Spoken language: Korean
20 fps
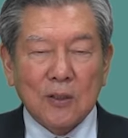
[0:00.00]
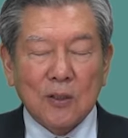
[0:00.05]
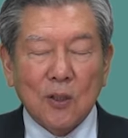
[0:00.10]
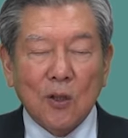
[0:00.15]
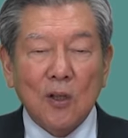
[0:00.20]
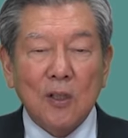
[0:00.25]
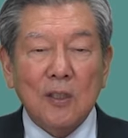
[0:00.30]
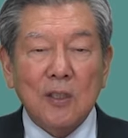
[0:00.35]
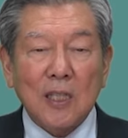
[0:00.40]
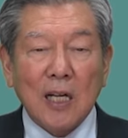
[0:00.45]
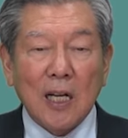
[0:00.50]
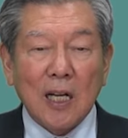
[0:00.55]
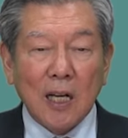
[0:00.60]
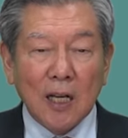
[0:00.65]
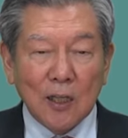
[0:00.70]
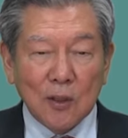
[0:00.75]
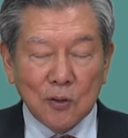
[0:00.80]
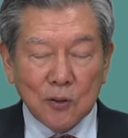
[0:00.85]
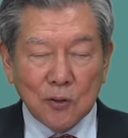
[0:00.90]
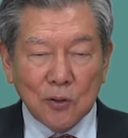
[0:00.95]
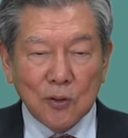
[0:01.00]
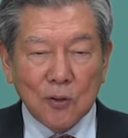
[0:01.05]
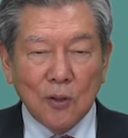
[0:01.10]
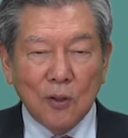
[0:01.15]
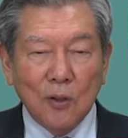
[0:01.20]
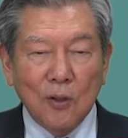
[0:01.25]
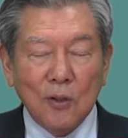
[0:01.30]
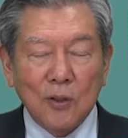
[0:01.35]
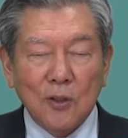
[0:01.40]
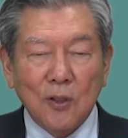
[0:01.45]
저를 사랑해
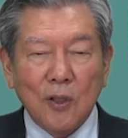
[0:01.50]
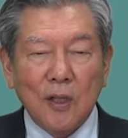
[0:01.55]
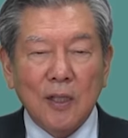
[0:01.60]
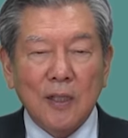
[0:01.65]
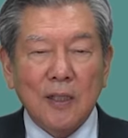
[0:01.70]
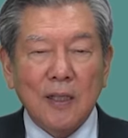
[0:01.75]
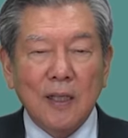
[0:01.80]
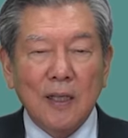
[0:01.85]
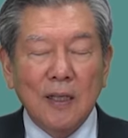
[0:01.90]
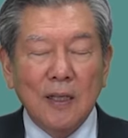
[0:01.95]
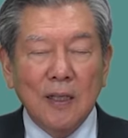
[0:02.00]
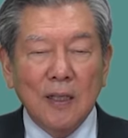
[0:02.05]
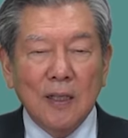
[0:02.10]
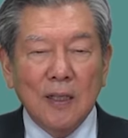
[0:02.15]
주시고 저에게